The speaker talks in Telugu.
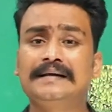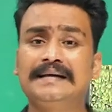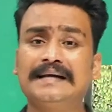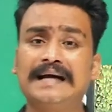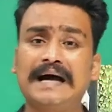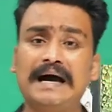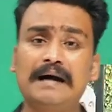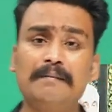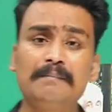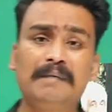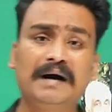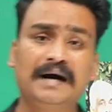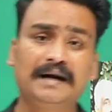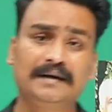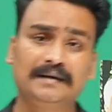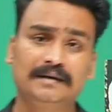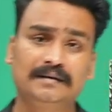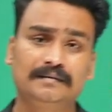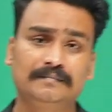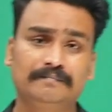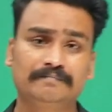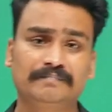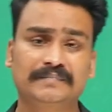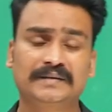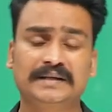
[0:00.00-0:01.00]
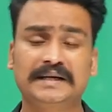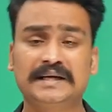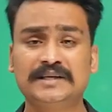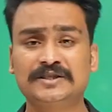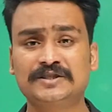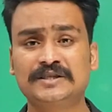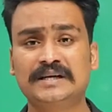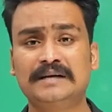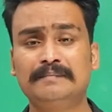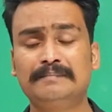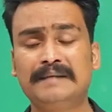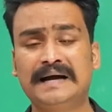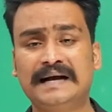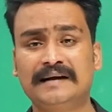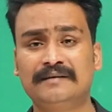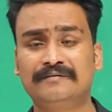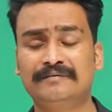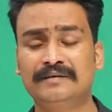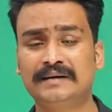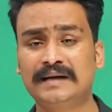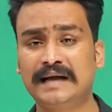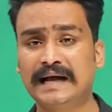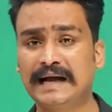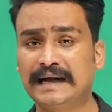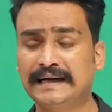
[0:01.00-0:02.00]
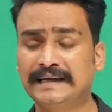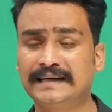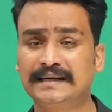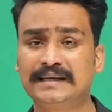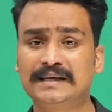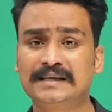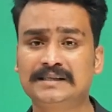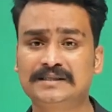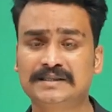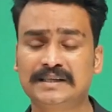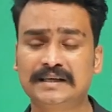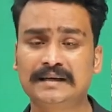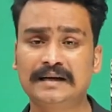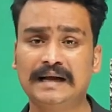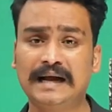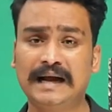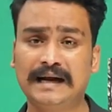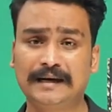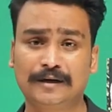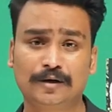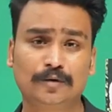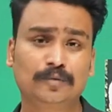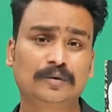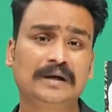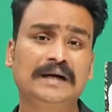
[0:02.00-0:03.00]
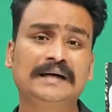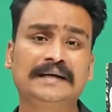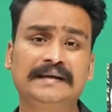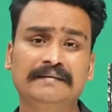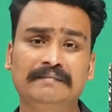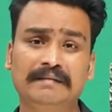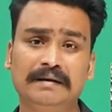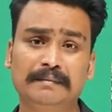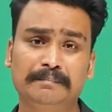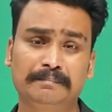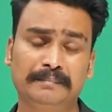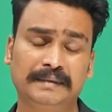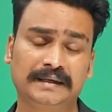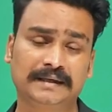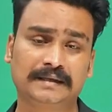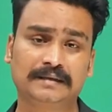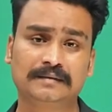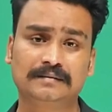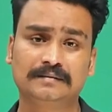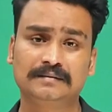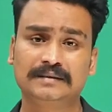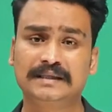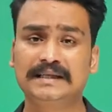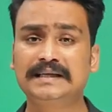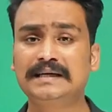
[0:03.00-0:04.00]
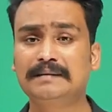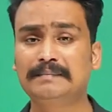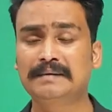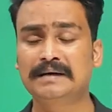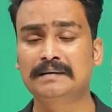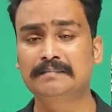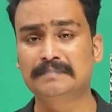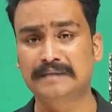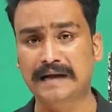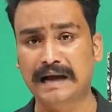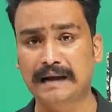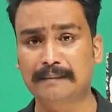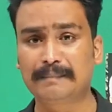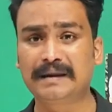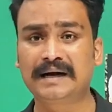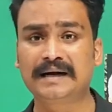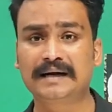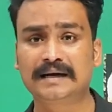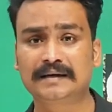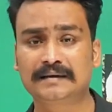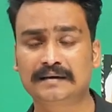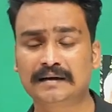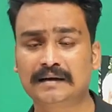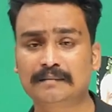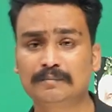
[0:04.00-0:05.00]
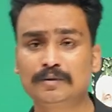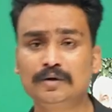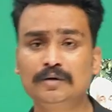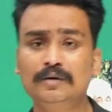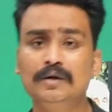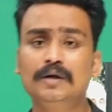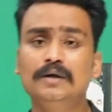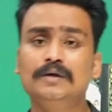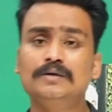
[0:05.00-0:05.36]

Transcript: నాబార్డ్ నేషనల్ బ్యాంక్ ఫర్ అగ్రికల్చర్ అండ్ రూరల్ డెవలప్మెంట్ దీన్ని మనం నాబార్డ్ అంటాము